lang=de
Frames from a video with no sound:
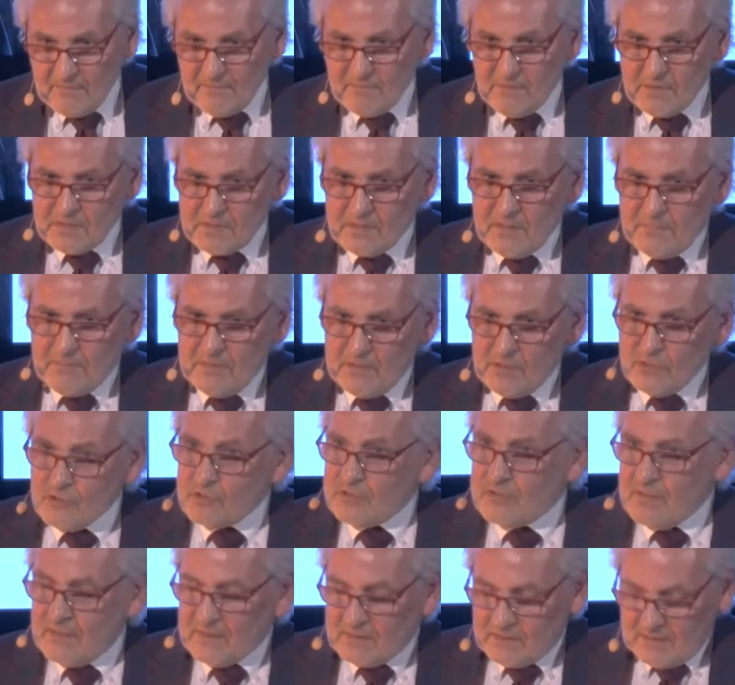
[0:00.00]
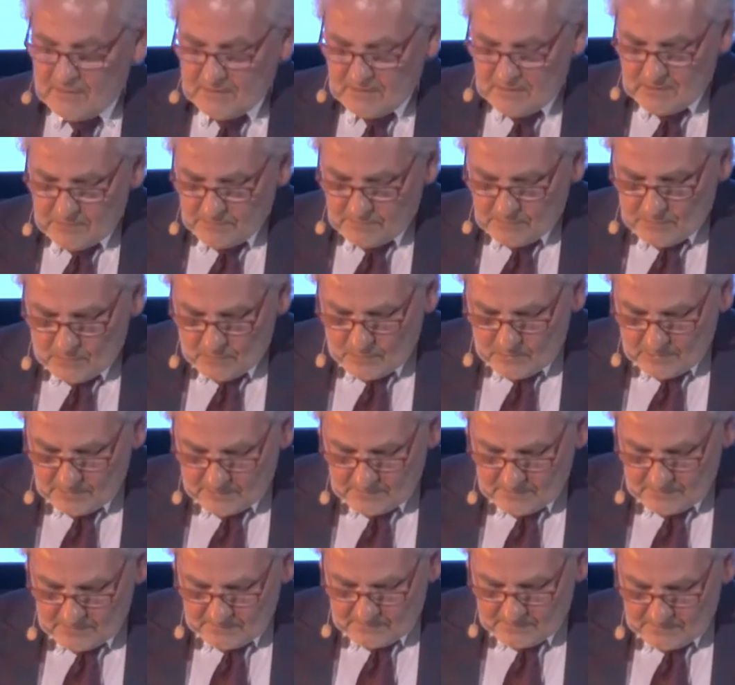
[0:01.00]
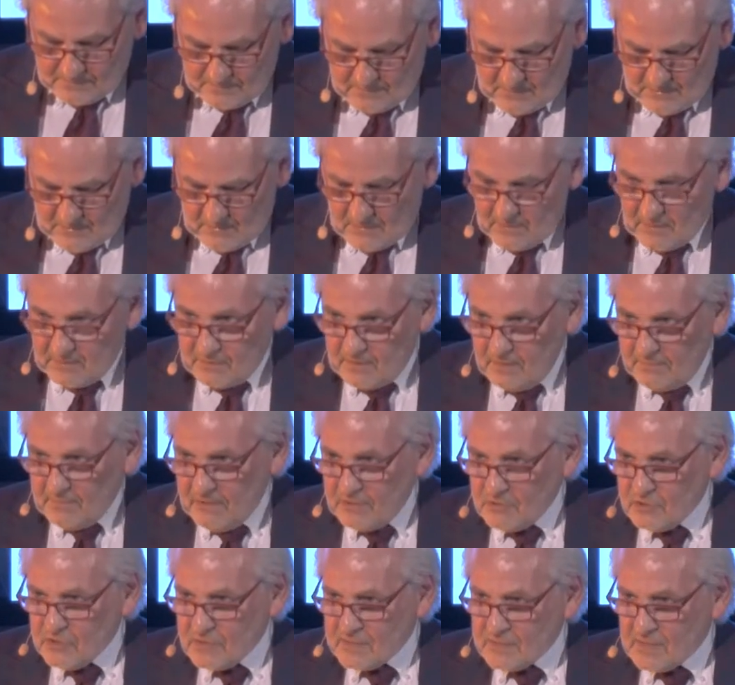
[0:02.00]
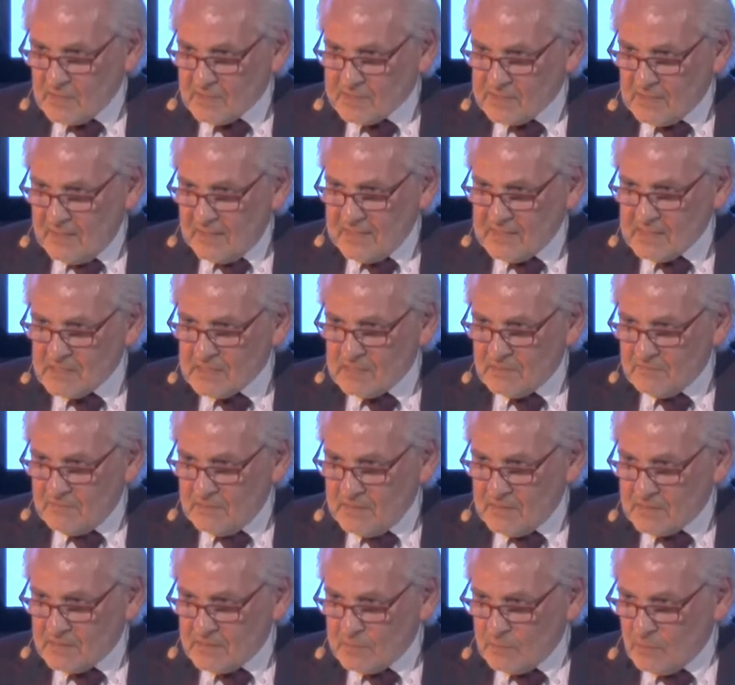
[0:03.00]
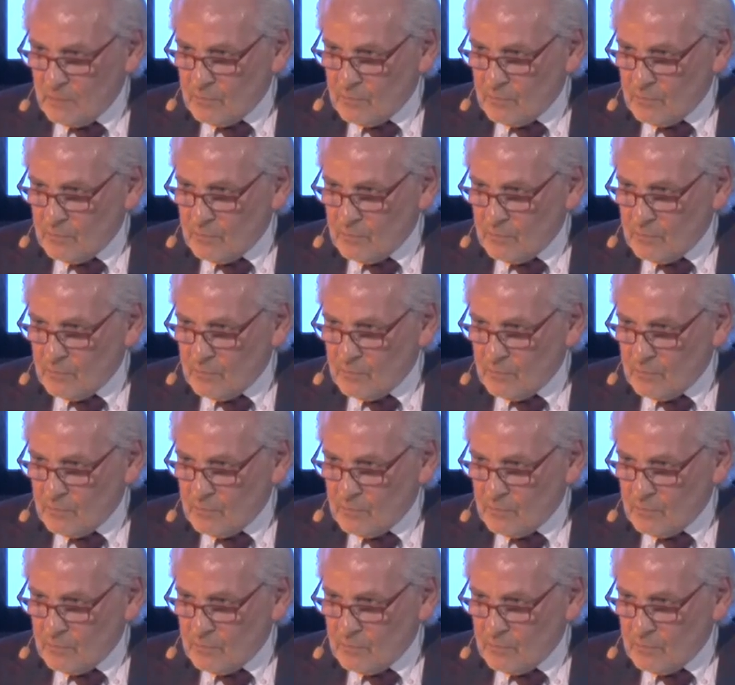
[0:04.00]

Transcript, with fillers: was der Mensch tagtäglich braucht. Der Mensch ist als Einzelwesen